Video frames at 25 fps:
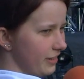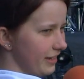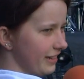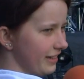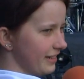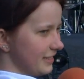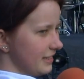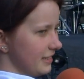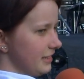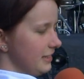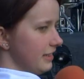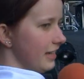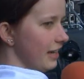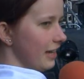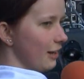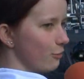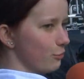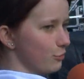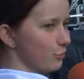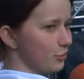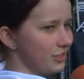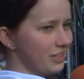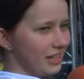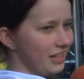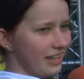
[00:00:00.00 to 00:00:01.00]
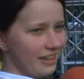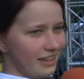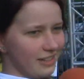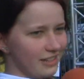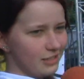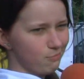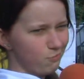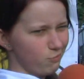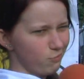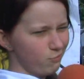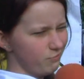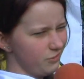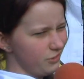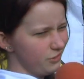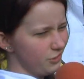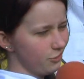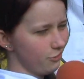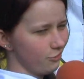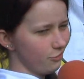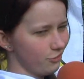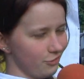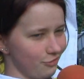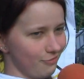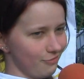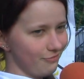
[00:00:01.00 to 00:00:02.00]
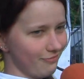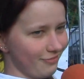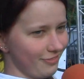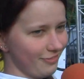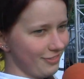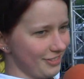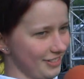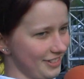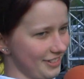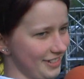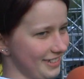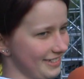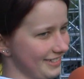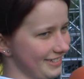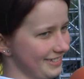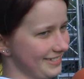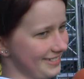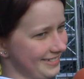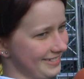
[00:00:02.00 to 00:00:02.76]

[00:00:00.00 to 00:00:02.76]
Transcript: bo tak jakoś źle z publicznością gorzej.